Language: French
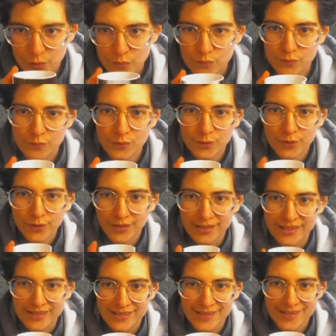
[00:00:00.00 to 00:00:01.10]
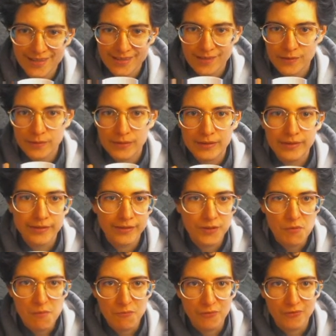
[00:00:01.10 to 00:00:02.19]
sur les astéroïdes.
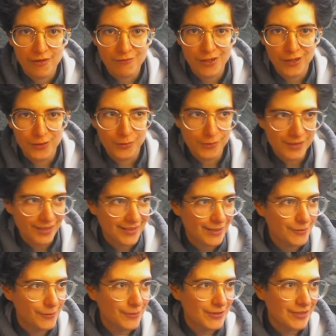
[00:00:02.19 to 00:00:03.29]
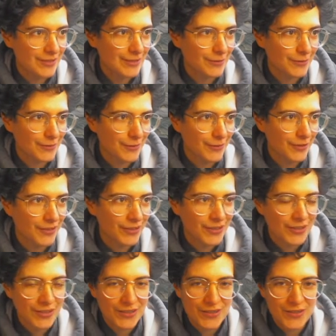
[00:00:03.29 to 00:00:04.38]
Et même on va voir deux articles de site euh,
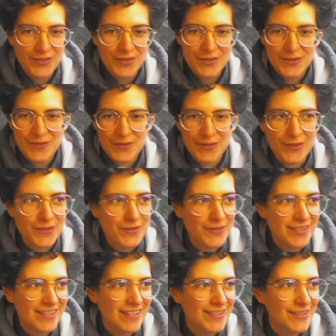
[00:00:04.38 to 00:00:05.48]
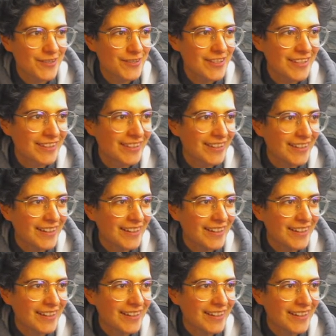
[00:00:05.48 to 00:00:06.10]
euh, sur, les astéroïdes.